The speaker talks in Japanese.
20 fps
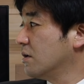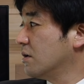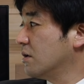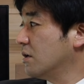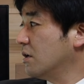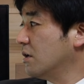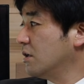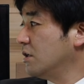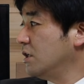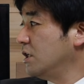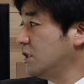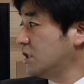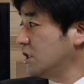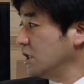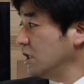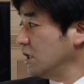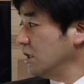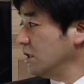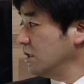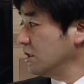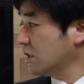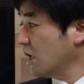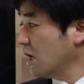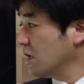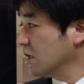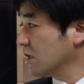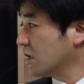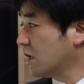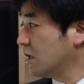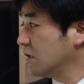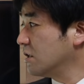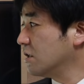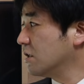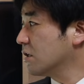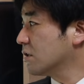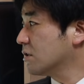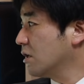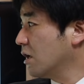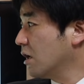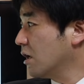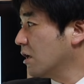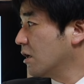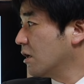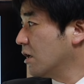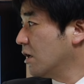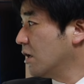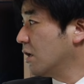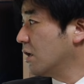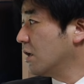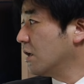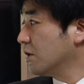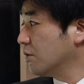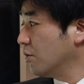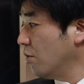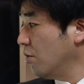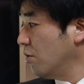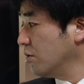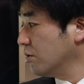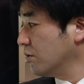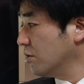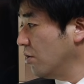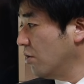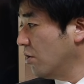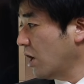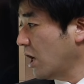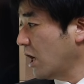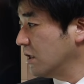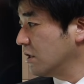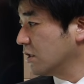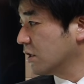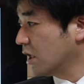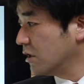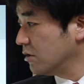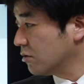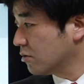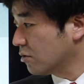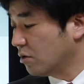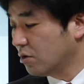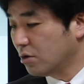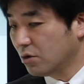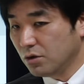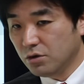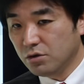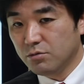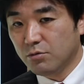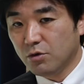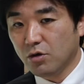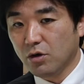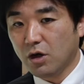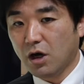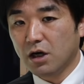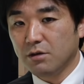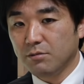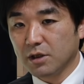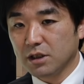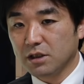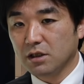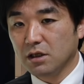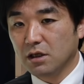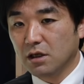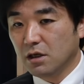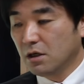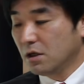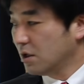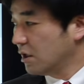えー、日銀短観にですね、えー、業況判断というものがあります。